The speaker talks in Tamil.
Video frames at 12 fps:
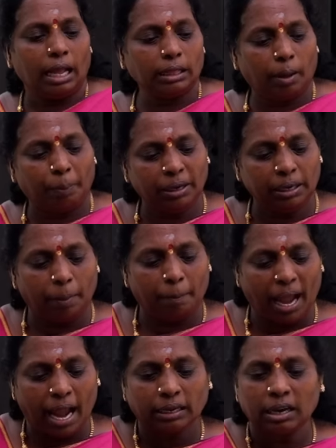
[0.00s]
அதுக்கப்புறம் இங்கே
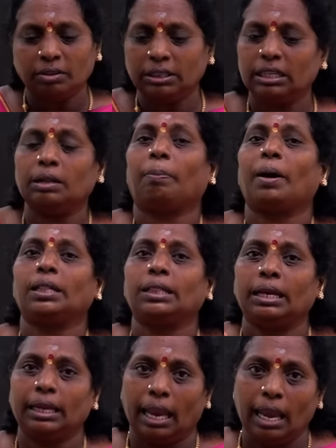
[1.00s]
பேக்கில் வந்து இந்த
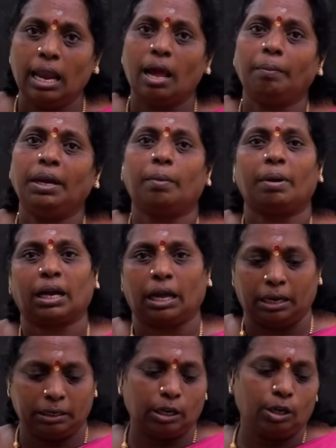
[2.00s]
பாத்திரம் எல்லாமே நம்ம
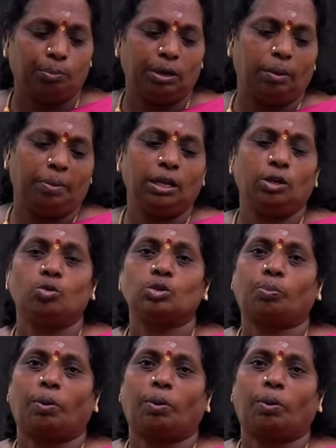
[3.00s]
கரண்ட் அடுப்புலேயுமே யூஸ்